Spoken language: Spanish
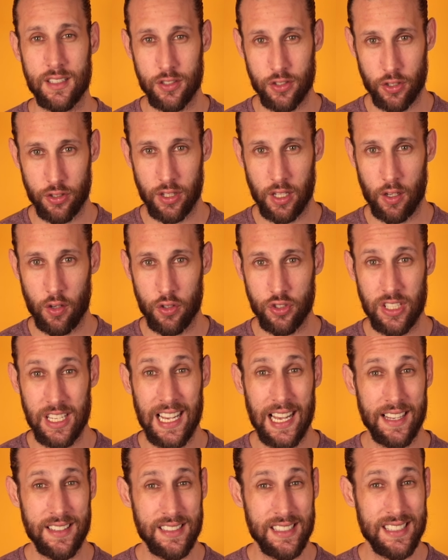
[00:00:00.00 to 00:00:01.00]
exóticos
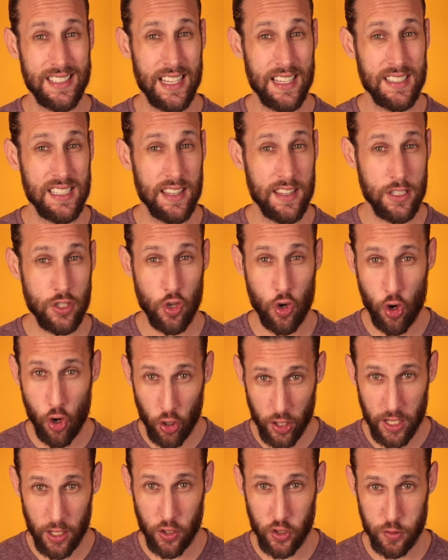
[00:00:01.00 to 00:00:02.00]
y la existencia de
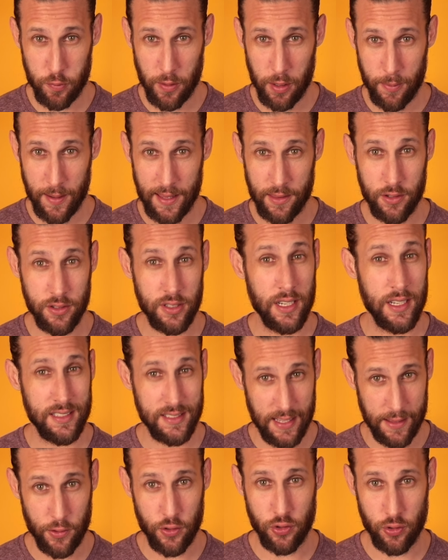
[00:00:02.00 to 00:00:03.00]
zoológicos privados en
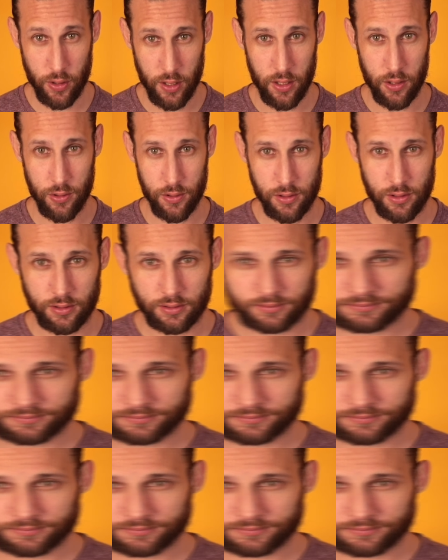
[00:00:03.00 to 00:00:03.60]
Estados Unidos.